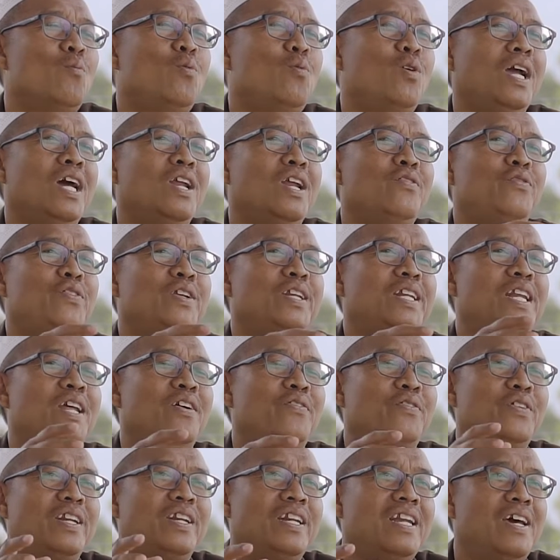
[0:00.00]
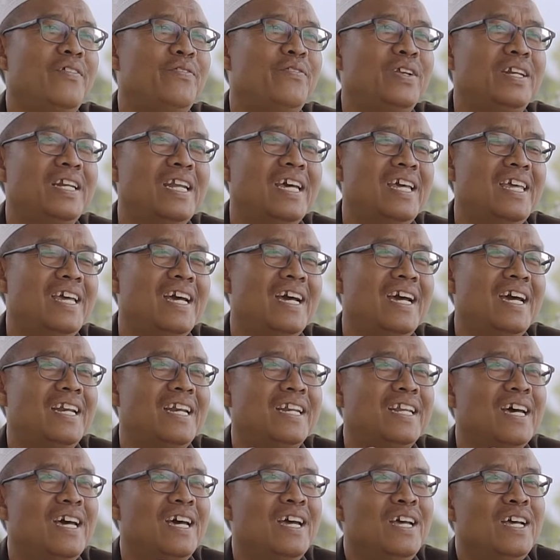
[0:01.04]
Bukan fitnah-fitnah fitnah yang
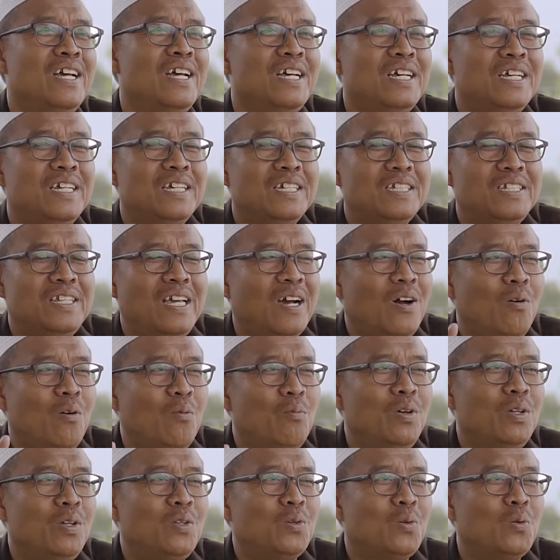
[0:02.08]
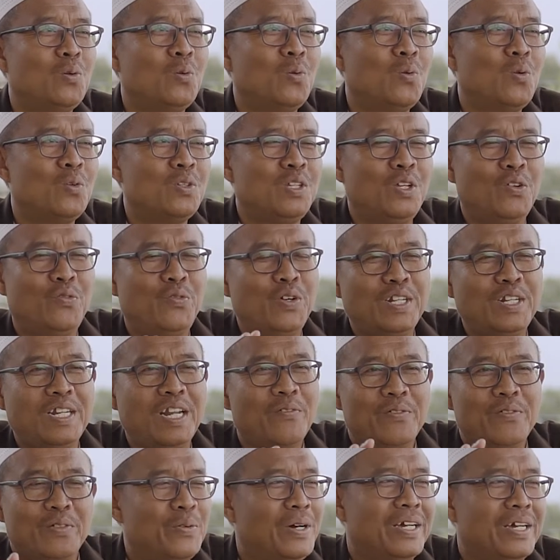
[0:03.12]
ada yang umum itu, di
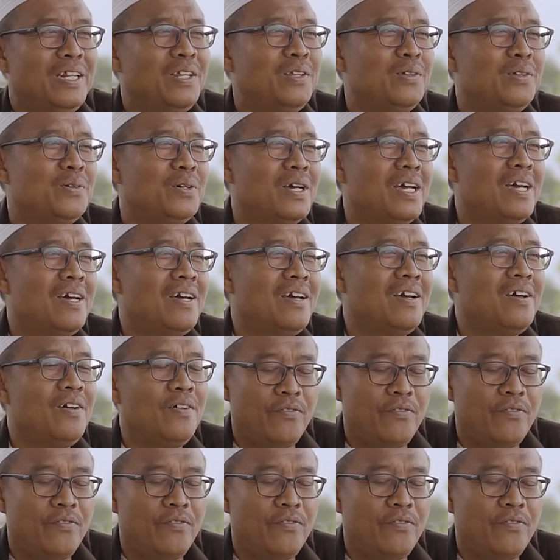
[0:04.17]
fitnah bukan itu ya.